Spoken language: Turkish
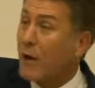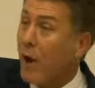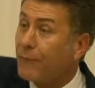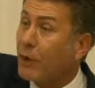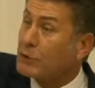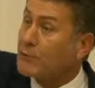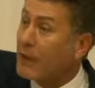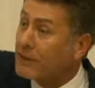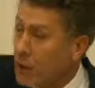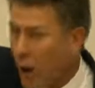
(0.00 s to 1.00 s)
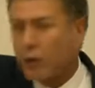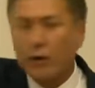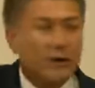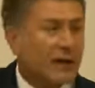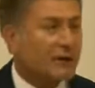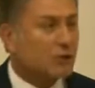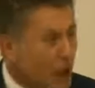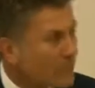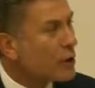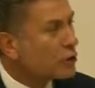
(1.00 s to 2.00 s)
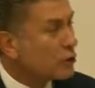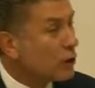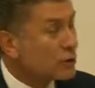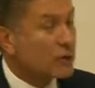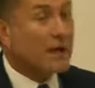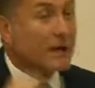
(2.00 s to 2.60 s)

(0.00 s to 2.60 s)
O fosfat ne oluyor diye sormuyorsunuz.